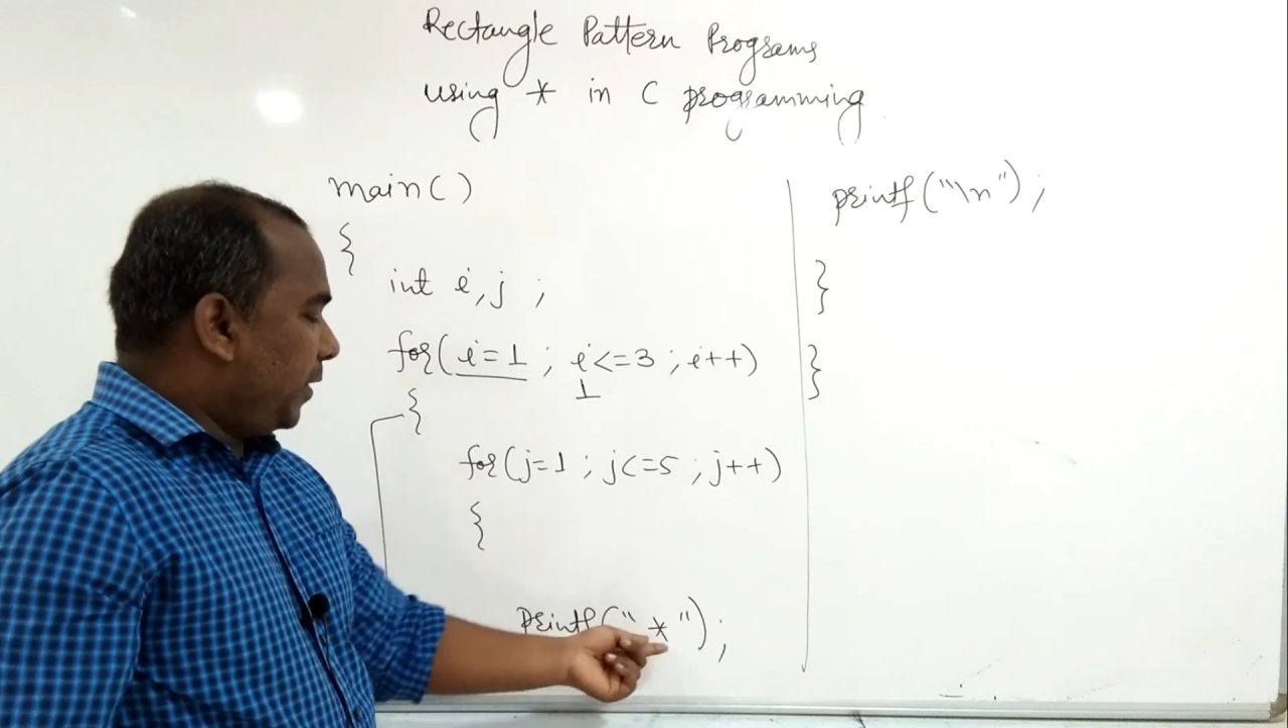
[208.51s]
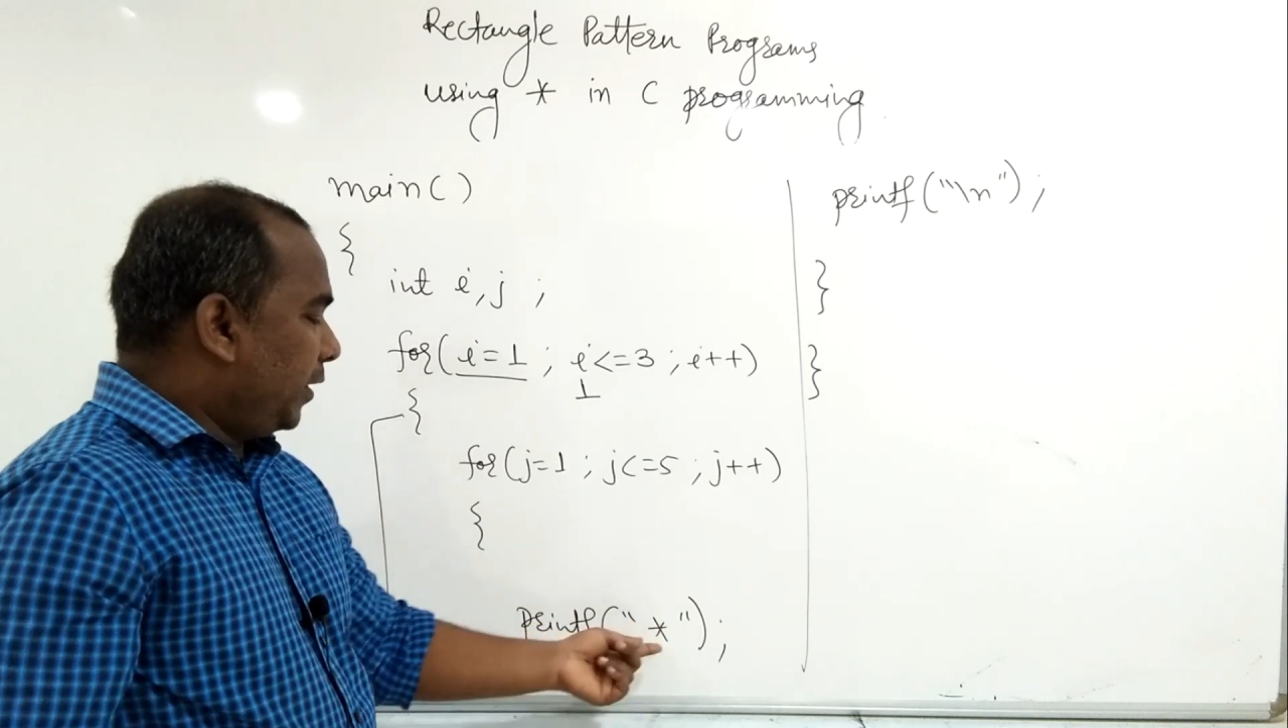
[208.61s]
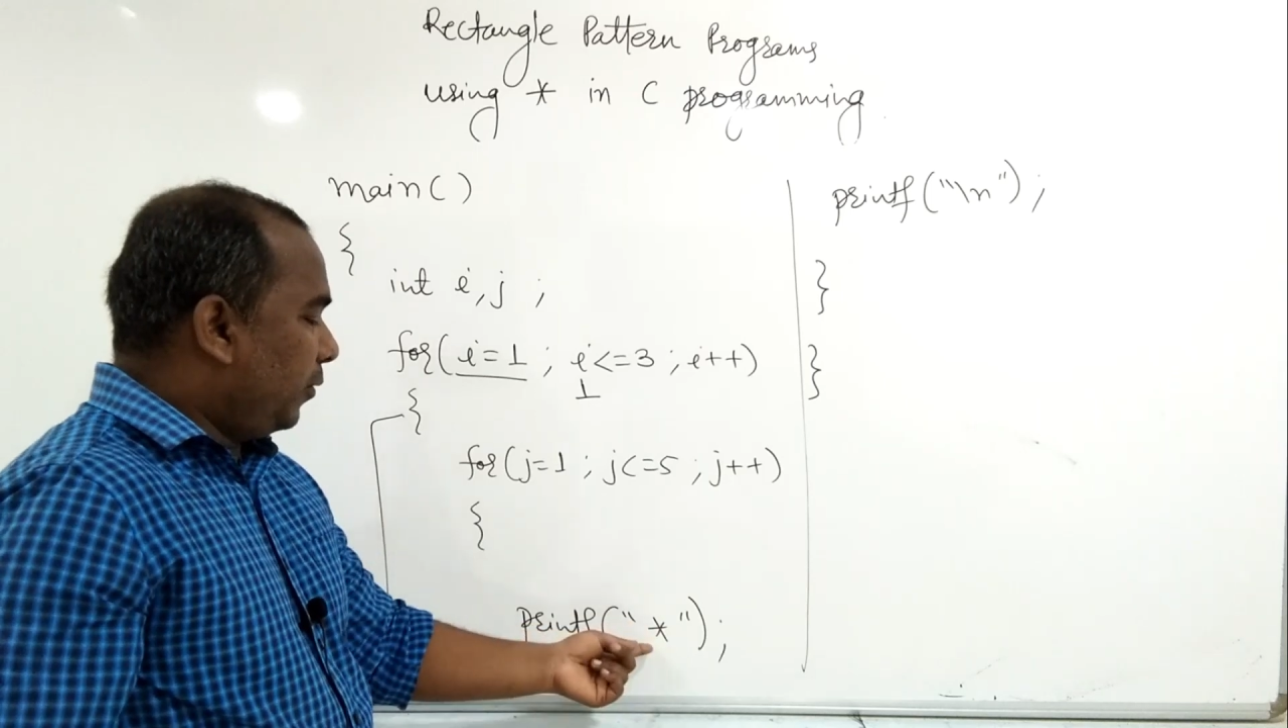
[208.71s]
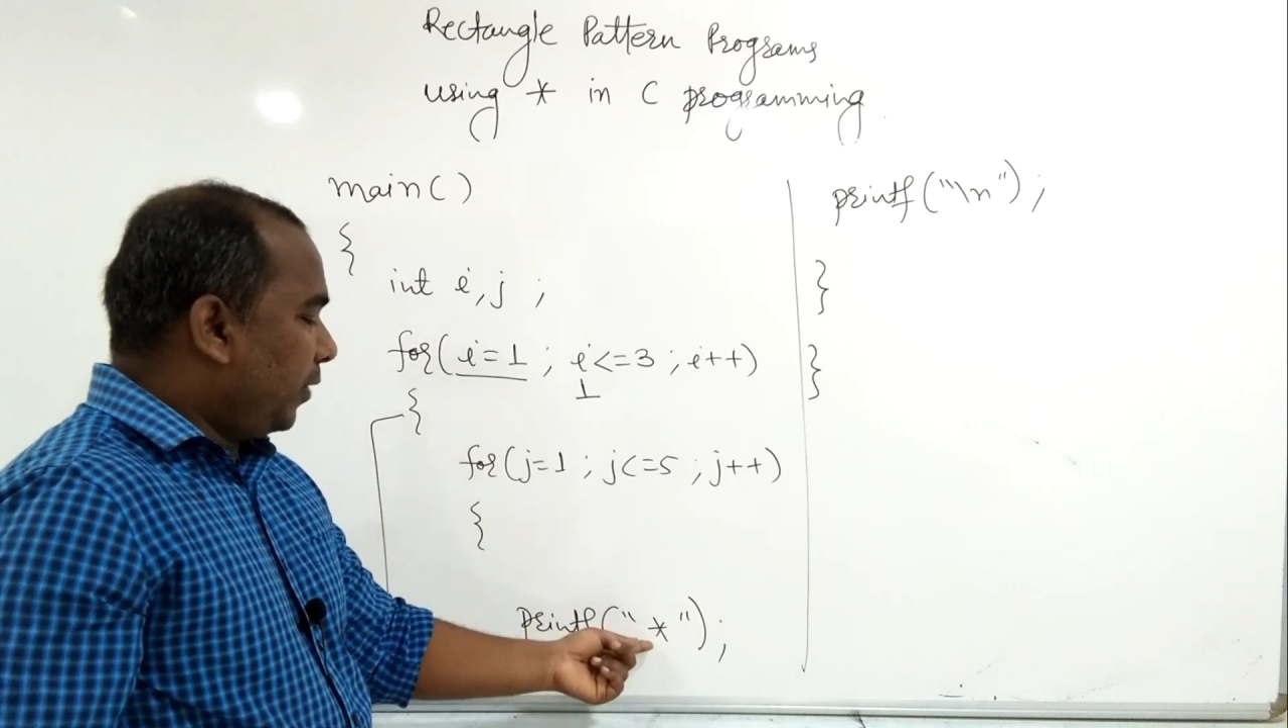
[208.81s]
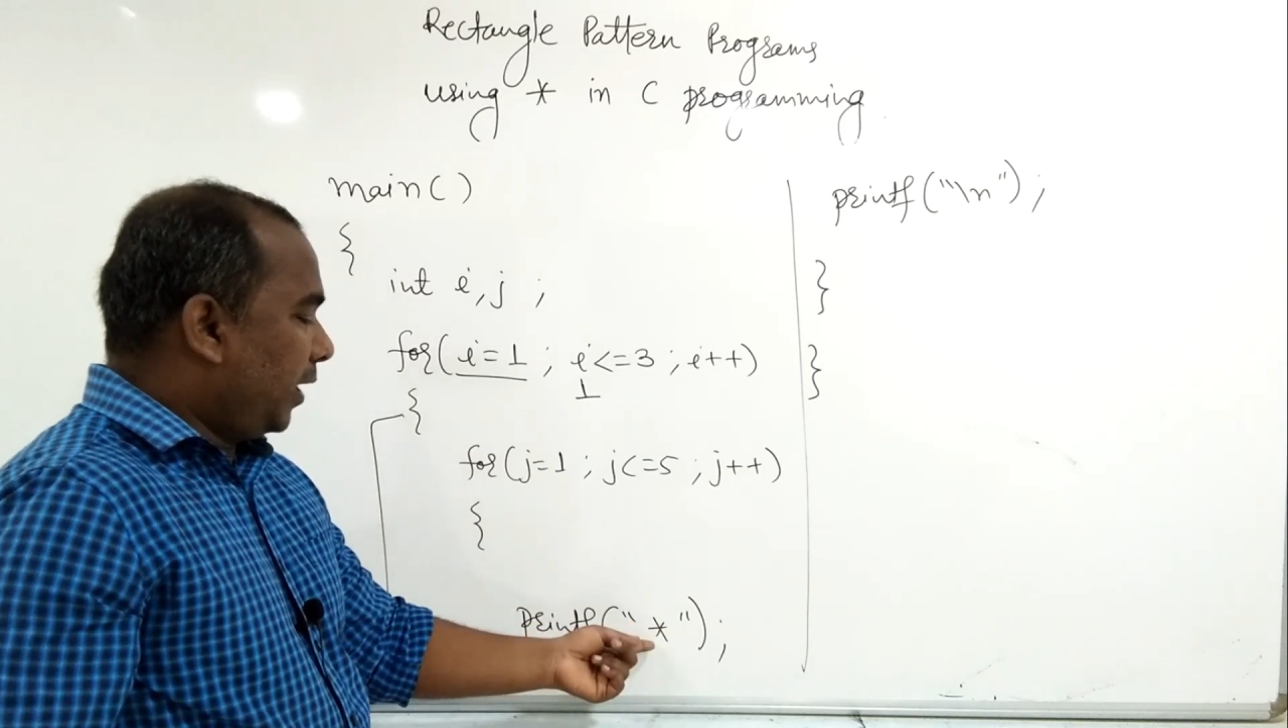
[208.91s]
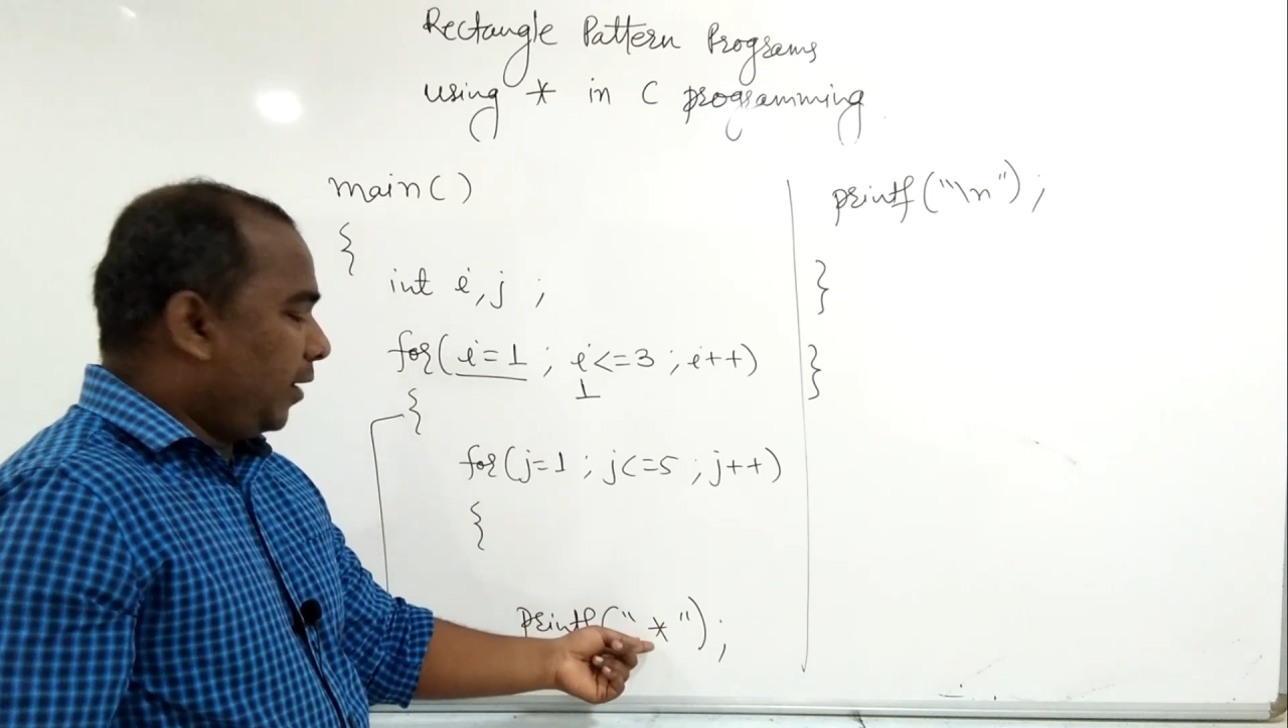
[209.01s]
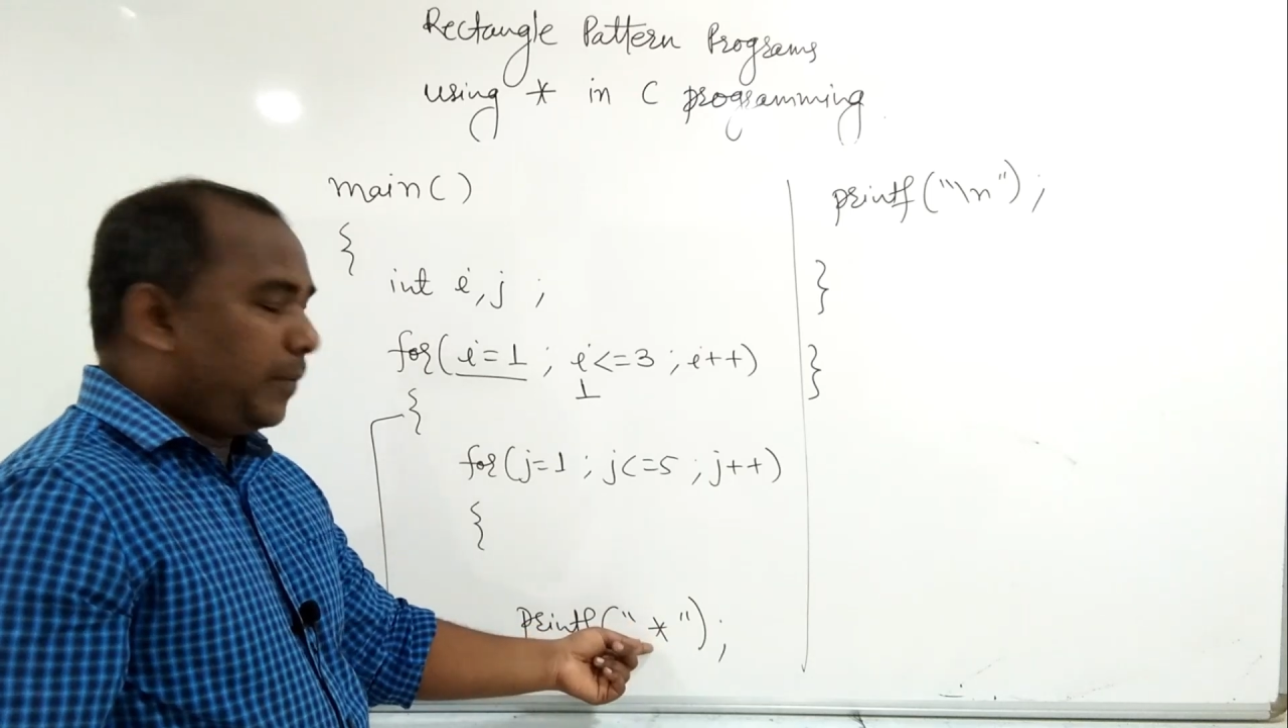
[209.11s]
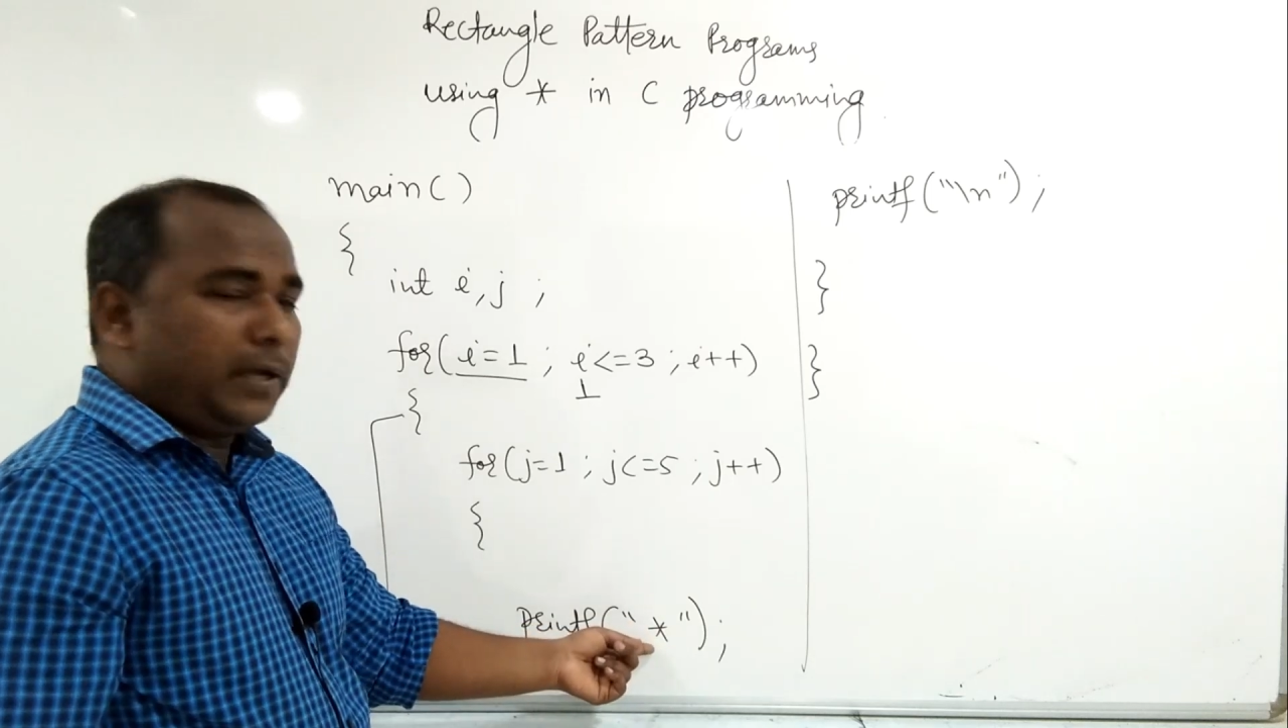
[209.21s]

प्रिंट होगा यहाँ